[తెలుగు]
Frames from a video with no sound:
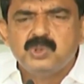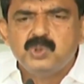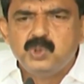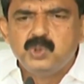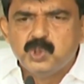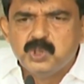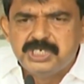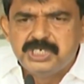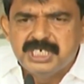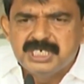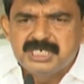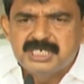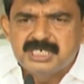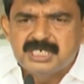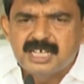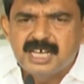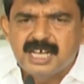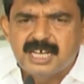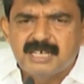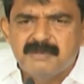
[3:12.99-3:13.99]

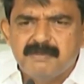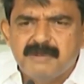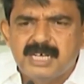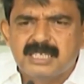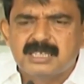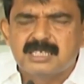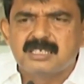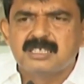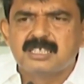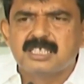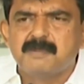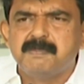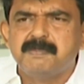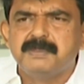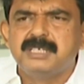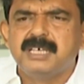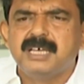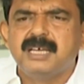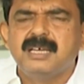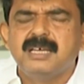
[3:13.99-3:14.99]
దూషించటానికి మాత్రం
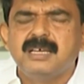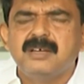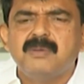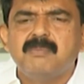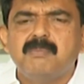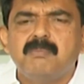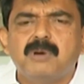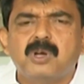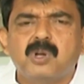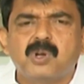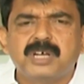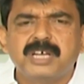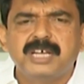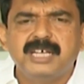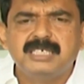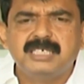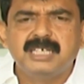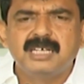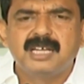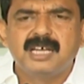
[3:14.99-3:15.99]
తప్పితే మరొక
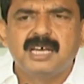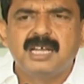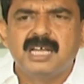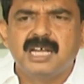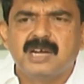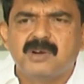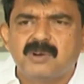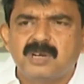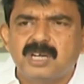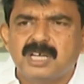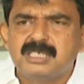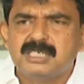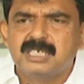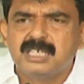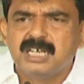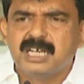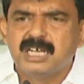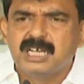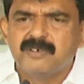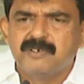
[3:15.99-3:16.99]
ఎజెండా లేకుండా
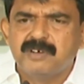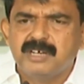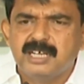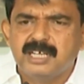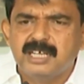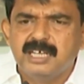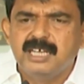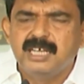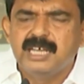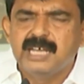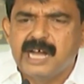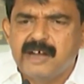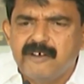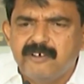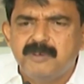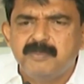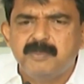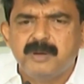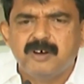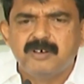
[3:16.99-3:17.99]
జరిగేటువంటి ఈ
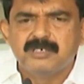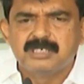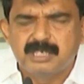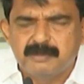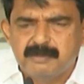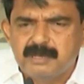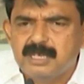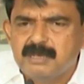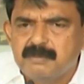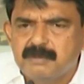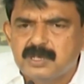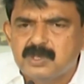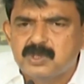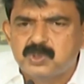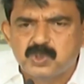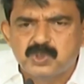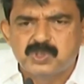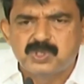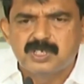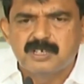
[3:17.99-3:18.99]
ఆవిర్భావ సభల్ని మనం
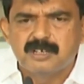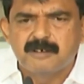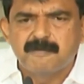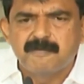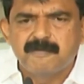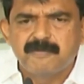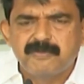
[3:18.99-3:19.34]
చూస్తున్నాం